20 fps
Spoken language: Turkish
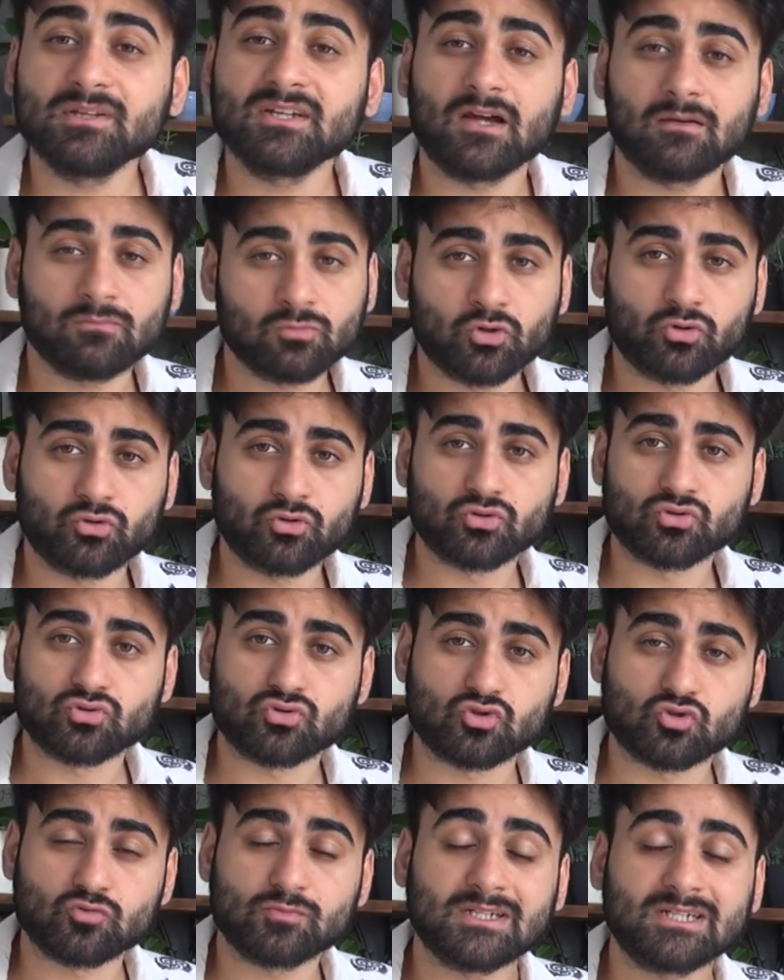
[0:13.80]
bir RAM
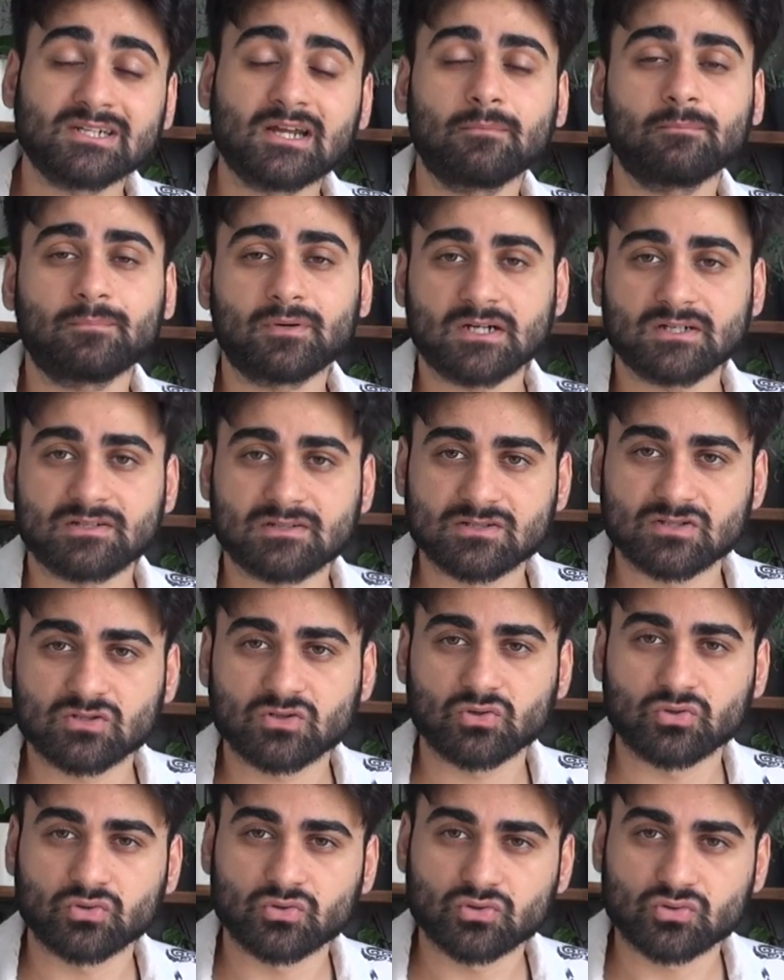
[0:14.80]
görüyorsunuz. Bir RAM parçası
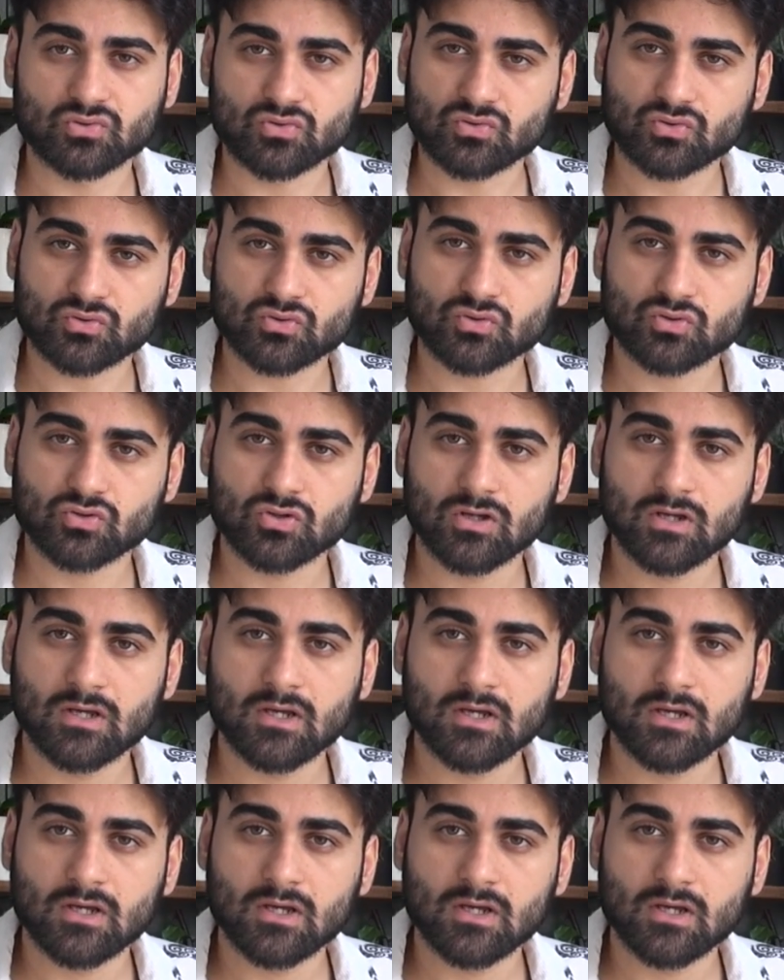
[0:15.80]
görüyorsunuz.